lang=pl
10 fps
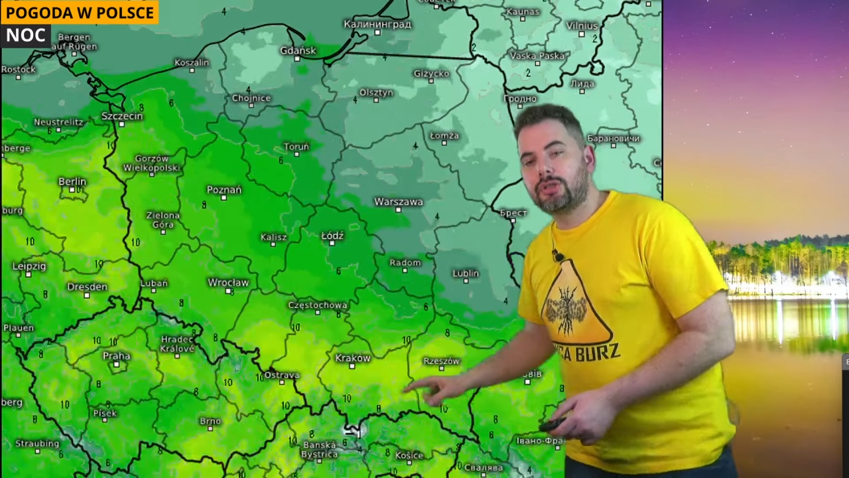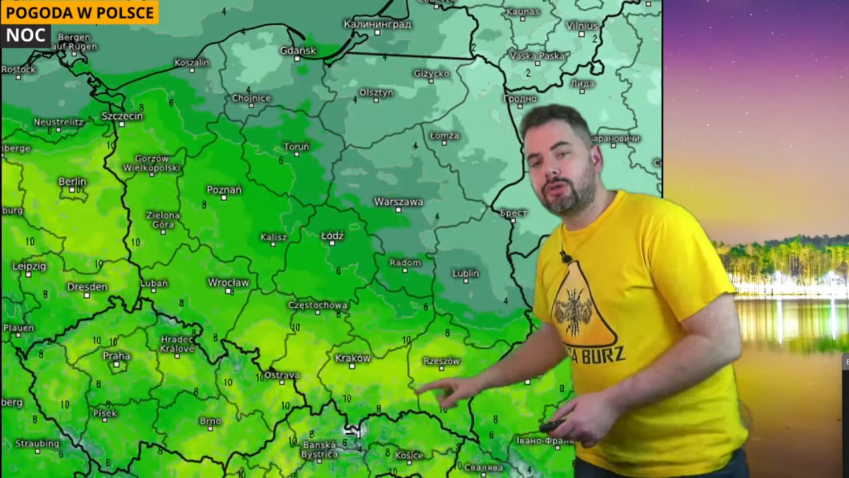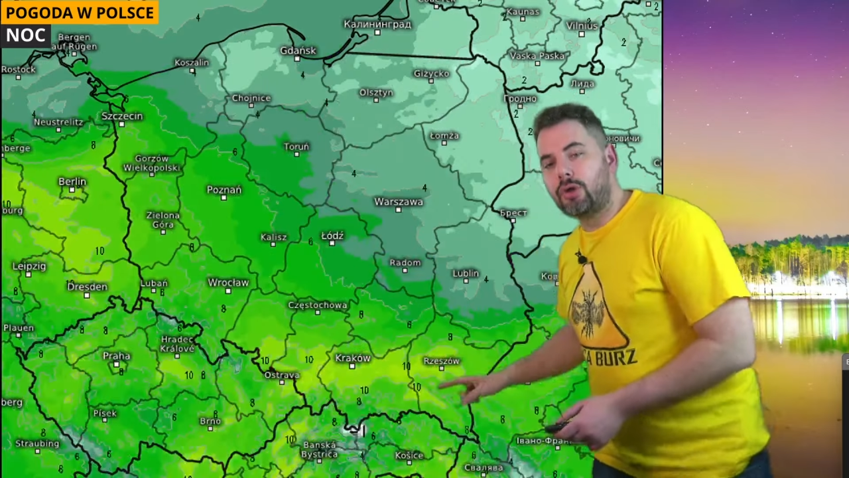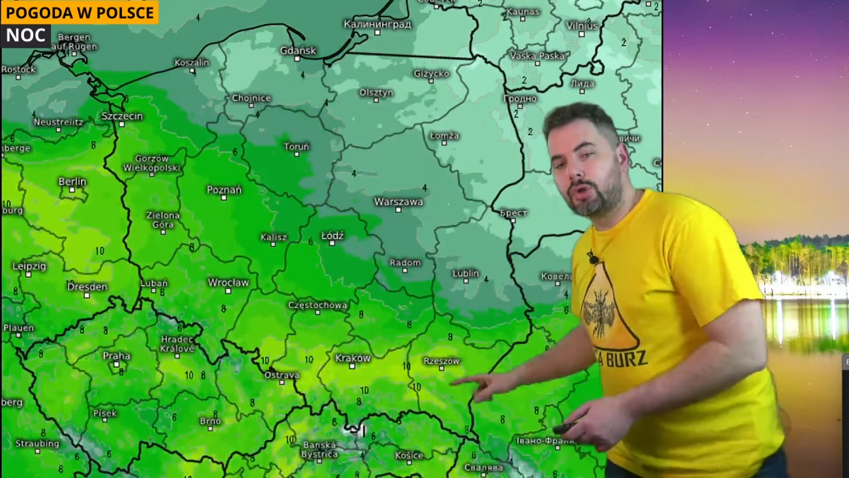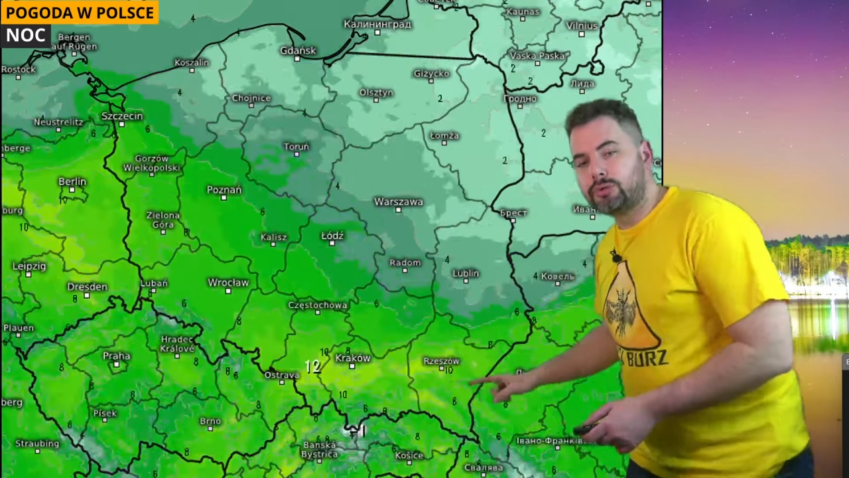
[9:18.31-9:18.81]

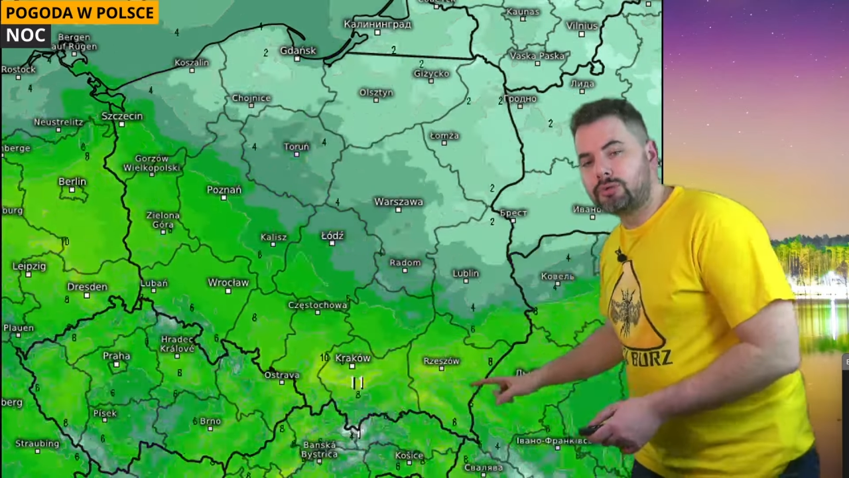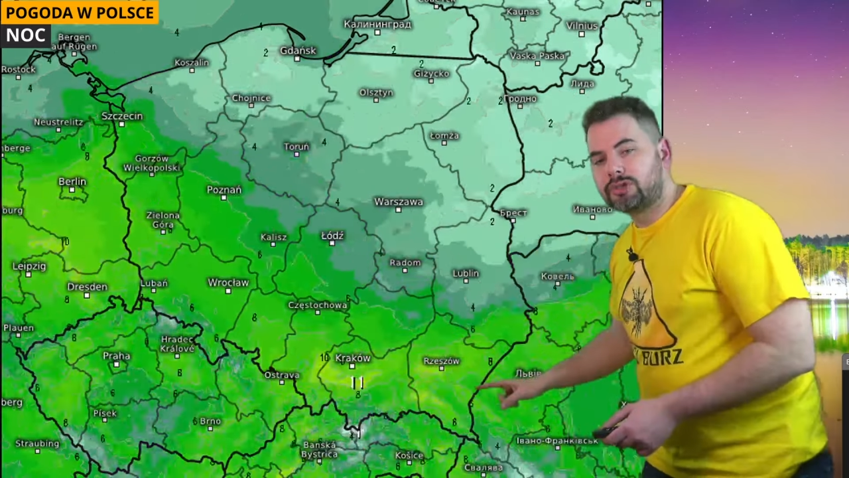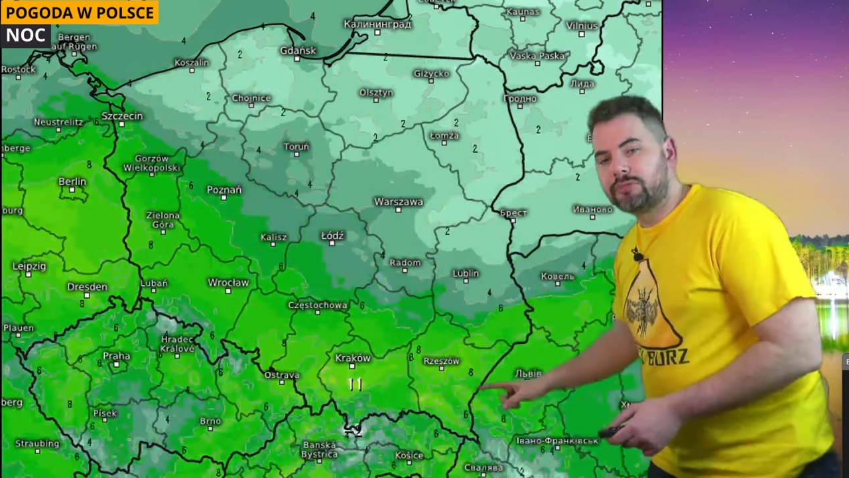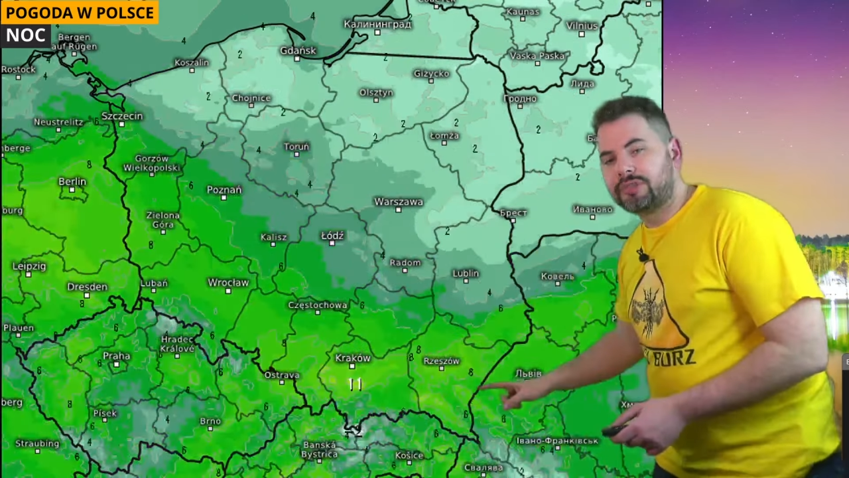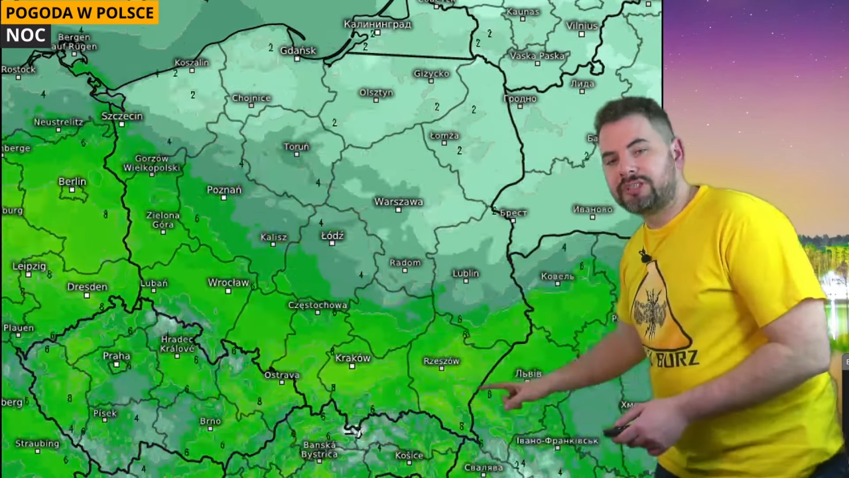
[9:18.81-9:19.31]
do 8
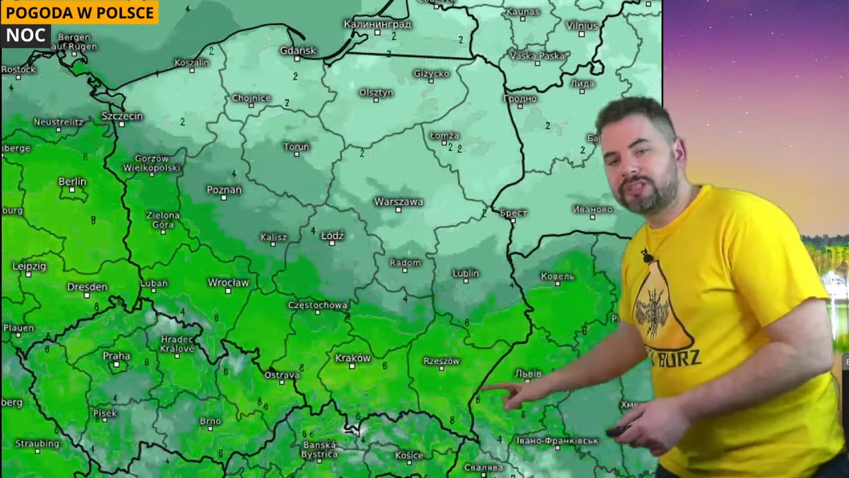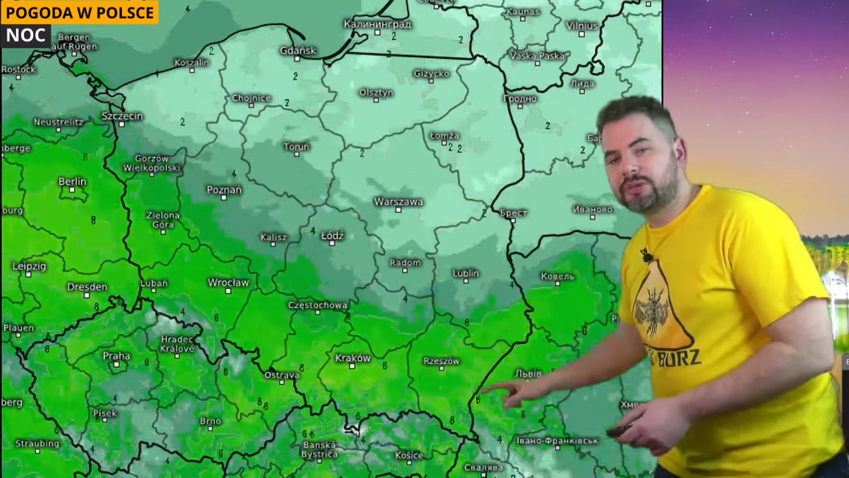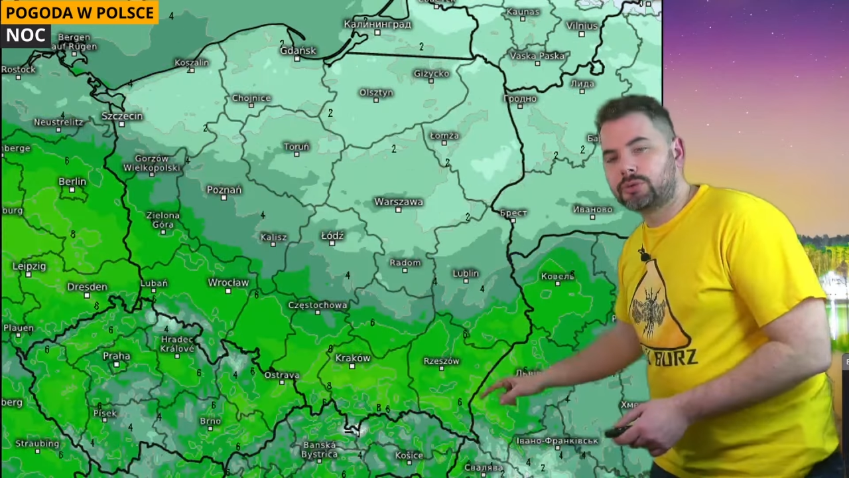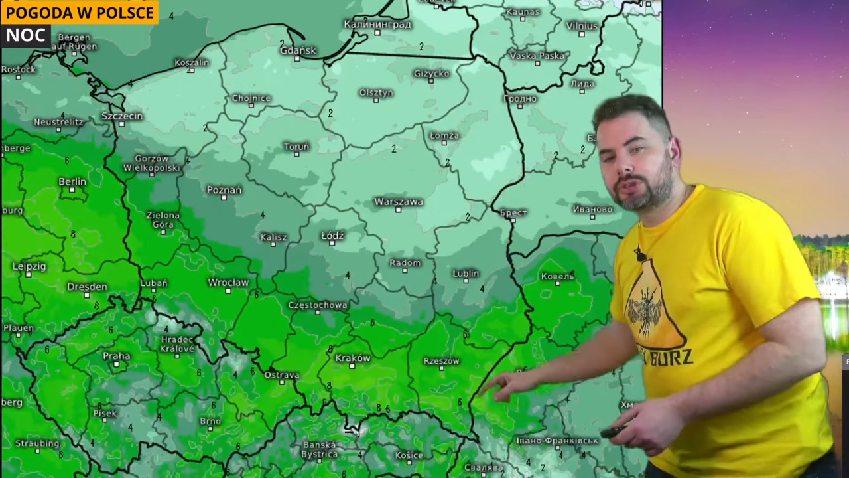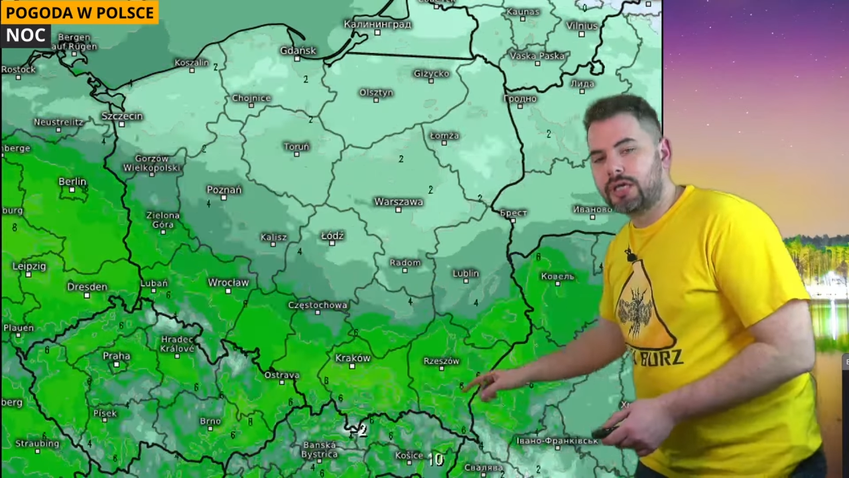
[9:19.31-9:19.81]
stopni
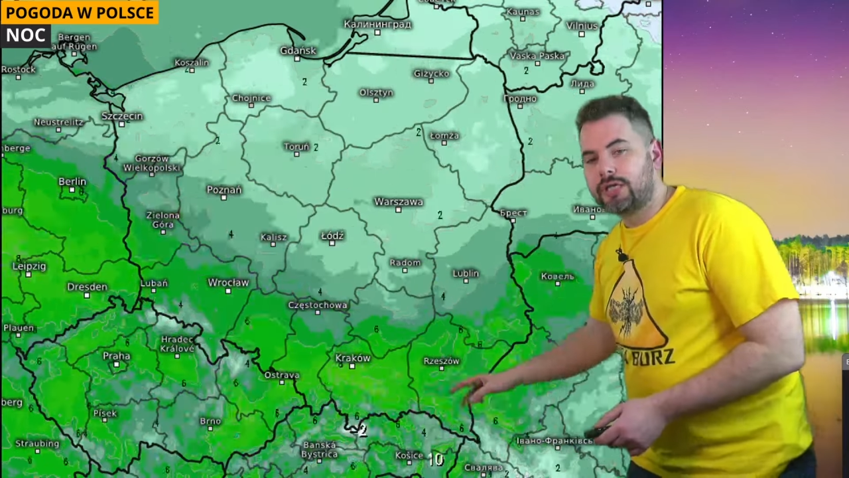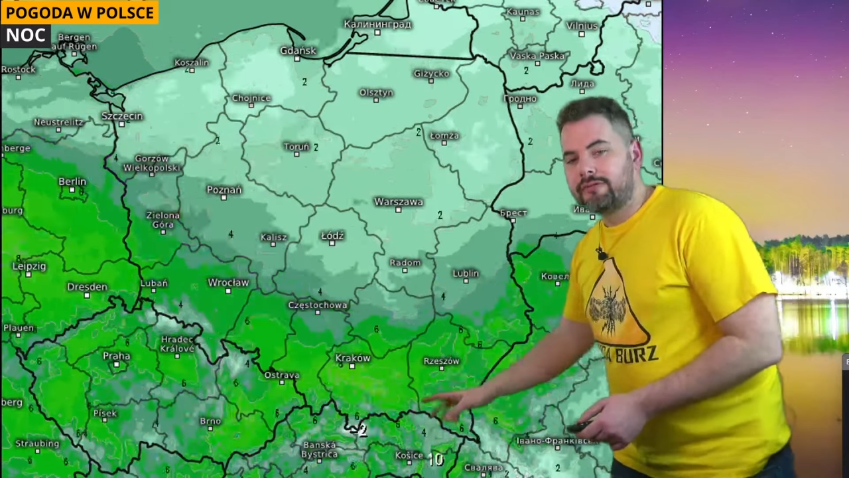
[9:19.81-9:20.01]
Celsjusza,